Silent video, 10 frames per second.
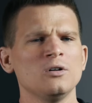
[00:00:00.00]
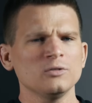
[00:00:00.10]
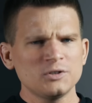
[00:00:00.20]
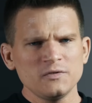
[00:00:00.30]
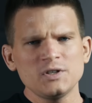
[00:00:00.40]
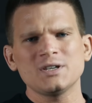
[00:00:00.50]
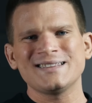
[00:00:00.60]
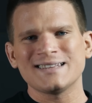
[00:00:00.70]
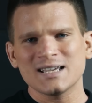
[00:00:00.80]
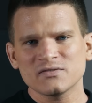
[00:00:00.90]
Oczywiście
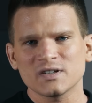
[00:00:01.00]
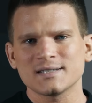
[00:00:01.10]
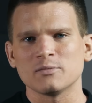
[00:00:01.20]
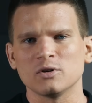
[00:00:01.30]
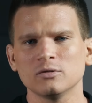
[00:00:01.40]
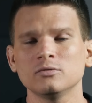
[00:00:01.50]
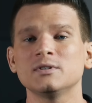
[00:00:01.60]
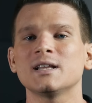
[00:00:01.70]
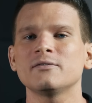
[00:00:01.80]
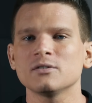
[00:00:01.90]
nazwa samochodu
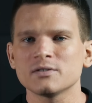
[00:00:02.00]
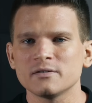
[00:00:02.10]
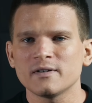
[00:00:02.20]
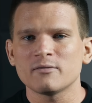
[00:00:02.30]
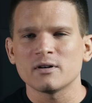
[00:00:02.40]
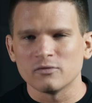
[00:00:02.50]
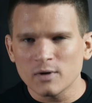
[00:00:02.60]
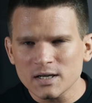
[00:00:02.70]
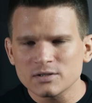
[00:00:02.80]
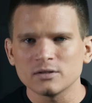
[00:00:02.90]
nawiązywała
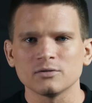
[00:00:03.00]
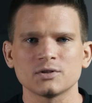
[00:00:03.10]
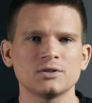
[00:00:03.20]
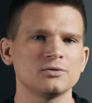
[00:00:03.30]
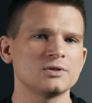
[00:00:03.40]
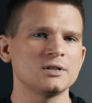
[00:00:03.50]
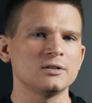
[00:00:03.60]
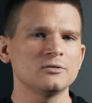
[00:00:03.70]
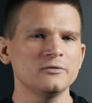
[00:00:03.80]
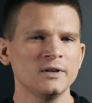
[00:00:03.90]
właśnie do sześciu
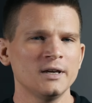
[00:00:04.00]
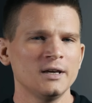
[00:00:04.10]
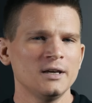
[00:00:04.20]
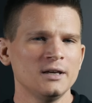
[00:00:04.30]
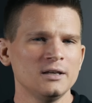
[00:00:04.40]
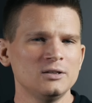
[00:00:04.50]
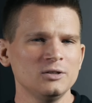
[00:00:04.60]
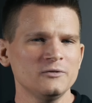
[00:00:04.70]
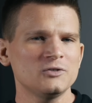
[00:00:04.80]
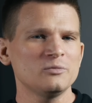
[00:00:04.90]
cylindrów i
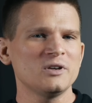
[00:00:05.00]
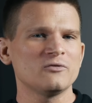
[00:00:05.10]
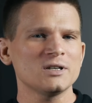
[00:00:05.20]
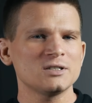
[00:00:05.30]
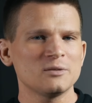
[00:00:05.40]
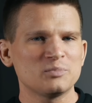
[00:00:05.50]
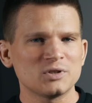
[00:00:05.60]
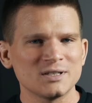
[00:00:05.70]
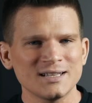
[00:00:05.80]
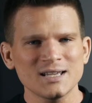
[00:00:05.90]
to w sumie właśnie
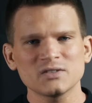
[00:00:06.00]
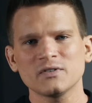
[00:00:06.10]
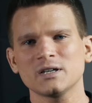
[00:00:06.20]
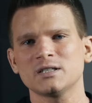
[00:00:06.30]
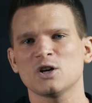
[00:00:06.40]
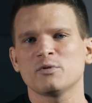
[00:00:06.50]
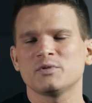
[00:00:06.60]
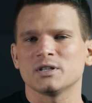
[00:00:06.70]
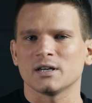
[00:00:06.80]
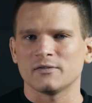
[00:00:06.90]
przy nazwach
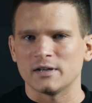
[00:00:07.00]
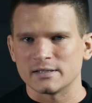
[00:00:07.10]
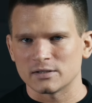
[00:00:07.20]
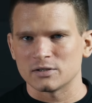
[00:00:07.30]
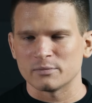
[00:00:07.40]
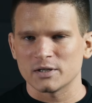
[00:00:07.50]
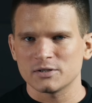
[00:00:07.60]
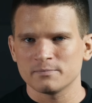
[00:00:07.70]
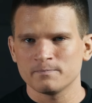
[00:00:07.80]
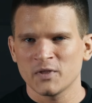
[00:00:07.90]
chciałbym się na chwilę
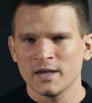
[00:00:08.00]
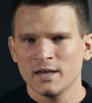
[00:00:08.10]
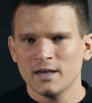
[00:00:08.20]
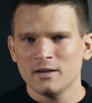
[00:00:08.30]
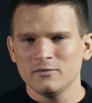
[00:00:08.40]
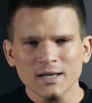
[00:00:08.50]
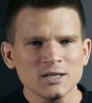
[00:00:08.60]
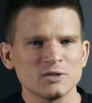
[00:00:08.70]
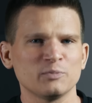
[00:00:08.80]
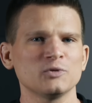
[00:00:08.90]
zatrzymać. W
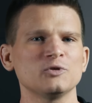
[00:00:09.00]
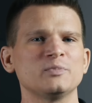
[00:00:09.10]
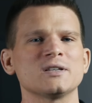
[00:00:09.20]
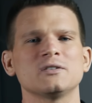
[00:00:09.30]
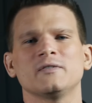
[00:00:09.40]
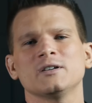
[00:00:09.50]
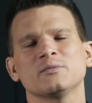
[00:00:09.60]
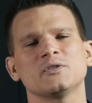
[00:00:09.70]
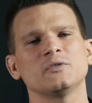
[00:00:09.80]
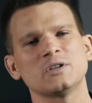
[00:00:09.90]
jaki sposób
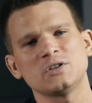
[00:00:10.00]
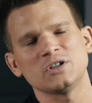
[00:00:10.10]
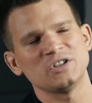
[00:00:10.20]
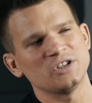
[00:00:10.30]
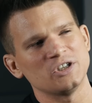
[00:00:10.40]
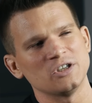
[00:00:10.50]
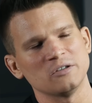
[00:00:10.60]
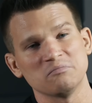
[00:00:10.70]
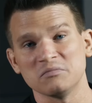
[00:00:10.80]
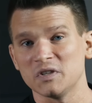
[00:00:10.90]
nazywają swoje
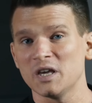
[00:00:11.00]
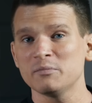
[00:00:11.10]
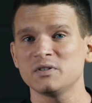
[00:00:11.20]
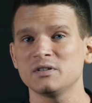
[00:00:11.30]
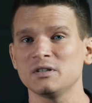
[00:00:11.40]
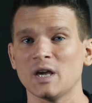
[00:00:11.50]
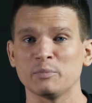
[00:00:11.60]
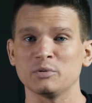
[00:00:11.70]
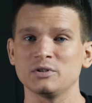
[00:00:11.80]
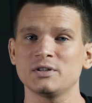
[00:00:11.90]
silniki Niemcy,
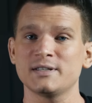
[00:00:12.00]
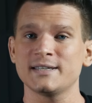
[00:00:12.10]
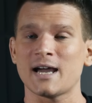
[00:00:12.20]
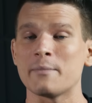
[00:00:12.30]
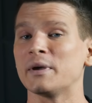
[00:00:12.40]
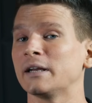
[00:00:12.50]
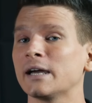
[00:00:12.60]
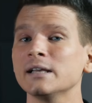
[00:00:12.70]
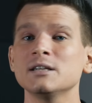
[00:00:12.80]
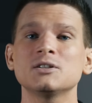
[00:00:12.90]
Japończycy,
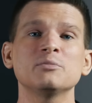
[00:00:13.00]
Amerykanie czy